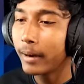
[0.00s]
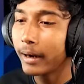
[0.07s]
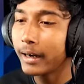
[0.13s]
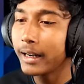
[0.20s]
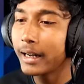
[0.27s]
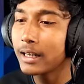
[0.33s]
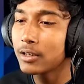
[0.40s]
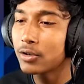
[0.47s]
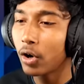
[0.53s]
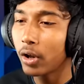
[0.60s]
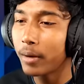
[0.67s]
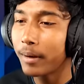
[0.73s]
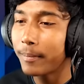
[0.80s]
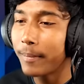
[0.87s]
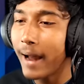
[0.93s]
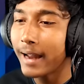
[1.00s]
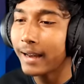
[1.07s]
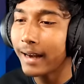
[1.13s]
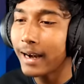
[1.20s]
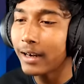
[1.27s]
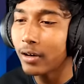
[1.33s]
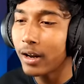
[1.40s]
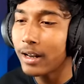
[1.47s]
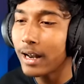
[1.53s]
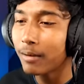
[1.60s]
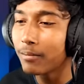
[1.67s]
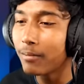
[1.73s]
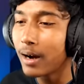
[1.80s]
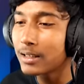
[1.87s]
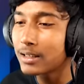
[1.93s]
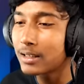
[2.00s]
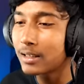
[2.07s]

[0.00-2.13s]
বাকি ঠিক আছে চলো এবার বাইক রাইড করা যাক মস্ত